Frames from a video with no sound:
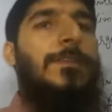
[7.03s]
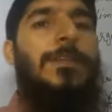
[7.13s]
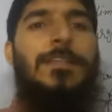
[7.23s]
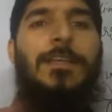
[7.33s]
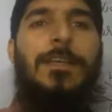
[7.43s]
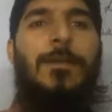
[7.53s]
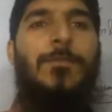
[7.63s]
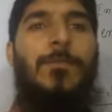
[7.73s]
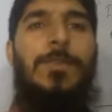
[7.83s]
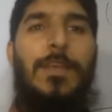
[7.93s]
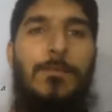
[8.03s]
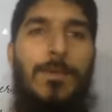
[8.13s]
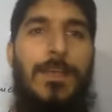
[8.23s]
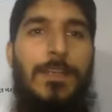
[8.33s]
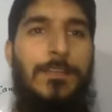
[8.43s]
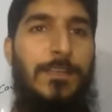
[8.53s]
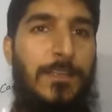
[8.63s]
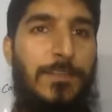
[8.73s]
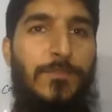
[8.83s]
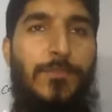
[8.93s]
जैसा कि आपको पता है हमारा एक
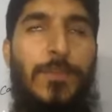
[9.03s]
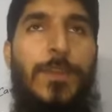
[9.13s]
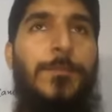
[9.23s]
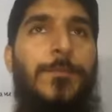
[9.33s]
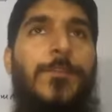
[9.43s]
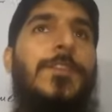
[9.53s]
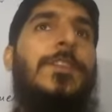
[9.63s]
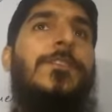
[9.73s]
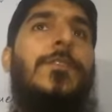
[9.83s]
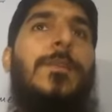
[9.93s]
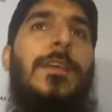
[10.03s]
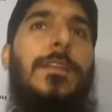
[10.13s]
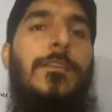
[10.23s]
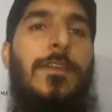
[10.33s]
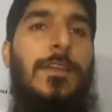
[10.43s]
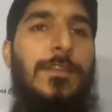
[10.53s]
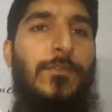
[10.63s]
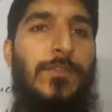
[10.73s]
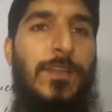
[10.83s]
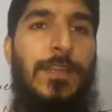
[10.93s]
सिलसिला शुरू है फिज़िक्स और मैथ के हवाले से
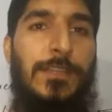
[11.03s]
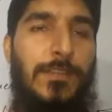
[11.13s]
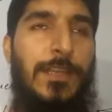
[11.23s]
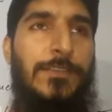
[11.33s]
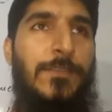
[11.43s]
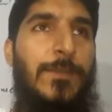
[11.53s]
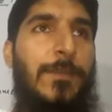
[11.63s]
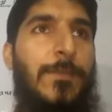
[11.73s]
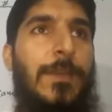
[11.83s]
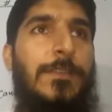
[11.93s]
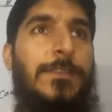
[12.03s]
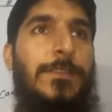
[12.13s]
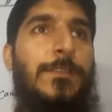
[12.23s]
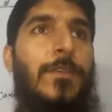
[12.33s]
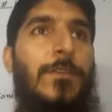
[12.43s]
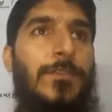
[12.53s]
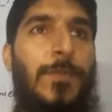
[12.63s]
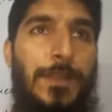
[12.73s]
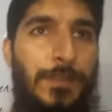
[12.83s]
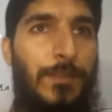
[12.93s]
उसका नेक्स्ट लेक्चर हमारे पास
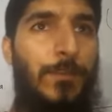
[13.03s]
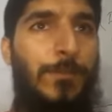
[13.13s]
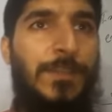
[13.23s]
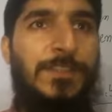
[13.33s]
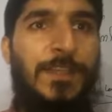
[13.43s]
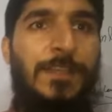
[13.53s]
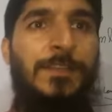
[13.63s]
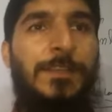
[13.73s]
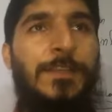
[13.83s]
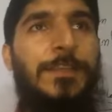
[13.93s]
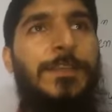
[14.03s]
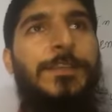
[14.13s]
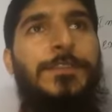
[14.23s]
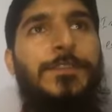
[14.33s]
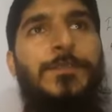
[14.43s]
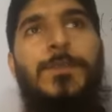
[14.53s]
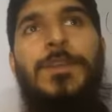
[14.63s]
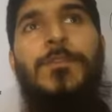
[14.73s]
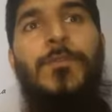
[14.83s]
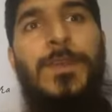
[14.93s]
जोमेट्रिकल uh, ऑप्टिक्स का है
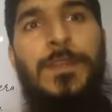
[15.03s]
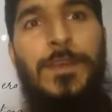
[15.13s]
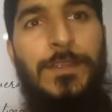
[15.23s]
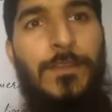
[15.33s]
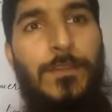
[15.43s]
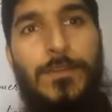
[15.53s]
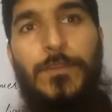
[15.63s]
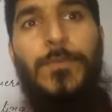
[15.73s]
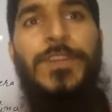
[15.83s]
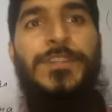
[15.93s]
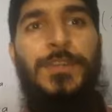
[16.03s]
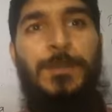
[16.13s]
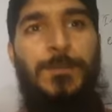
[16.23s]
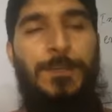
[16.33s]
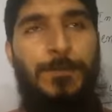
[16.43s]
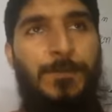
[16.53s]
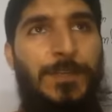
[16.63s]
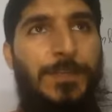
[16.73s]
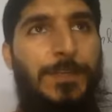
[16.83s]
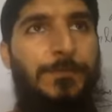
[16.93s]
जिसमें ह्यूमन आई और अकोमोडेशन के बारे में
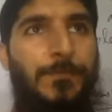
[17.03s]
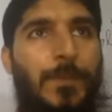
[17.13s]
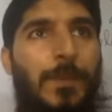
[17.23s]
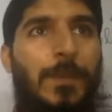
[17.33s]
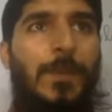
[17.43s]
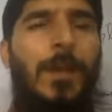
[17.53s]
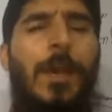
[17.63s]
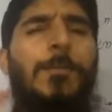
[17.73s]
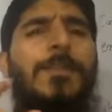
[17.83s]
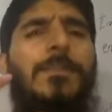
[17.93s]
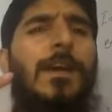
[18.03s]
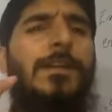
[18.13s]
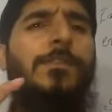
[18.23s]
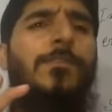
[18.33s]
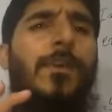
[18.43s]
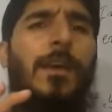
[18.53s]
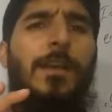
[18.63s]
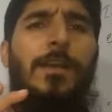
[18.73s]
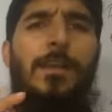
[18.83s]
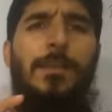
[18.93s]
पढ़ेंगे अब इंसानी जो
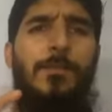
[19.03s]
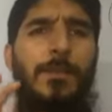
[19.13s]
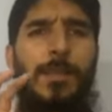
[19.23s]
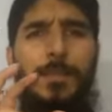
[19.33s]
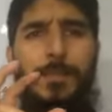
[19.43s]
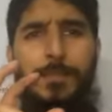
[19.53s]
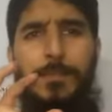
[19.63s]
आँख है ना ये भी एक